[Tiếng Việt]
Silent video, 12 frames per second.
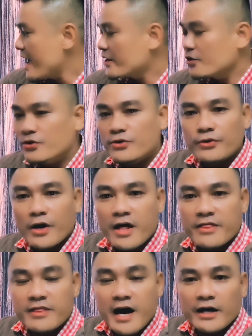That'll.
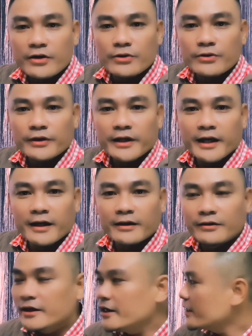That'll.
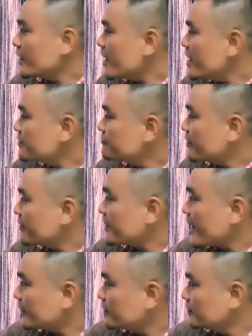Yeah, riêng cái it và
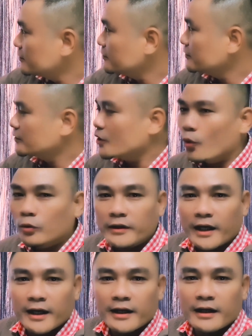that đó, cụ
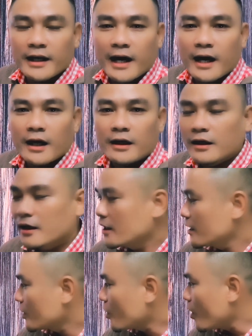thể là
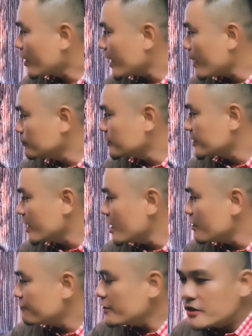có cái âm
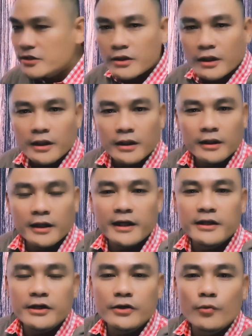tờ phía trước
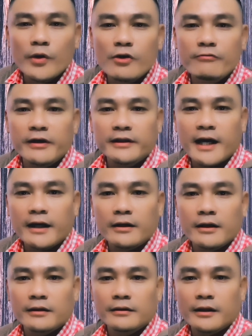cái chữ will viết tắt
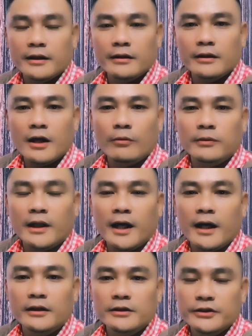đó, thì nó đọc
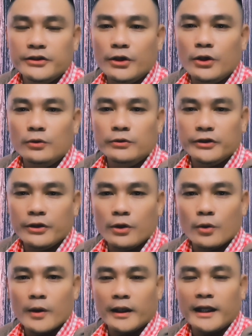là đồ,
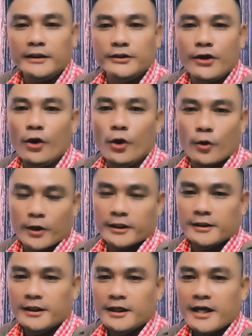đồ, hoặc là thồ hết.
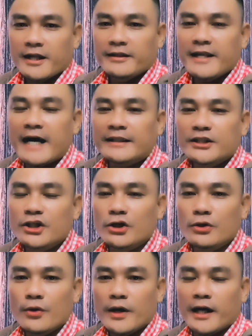
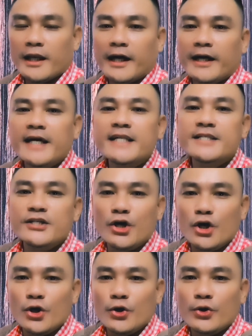That'll hay là
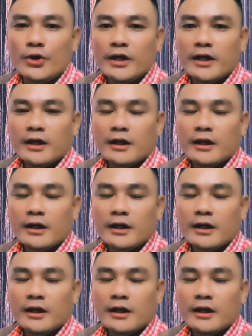it'll.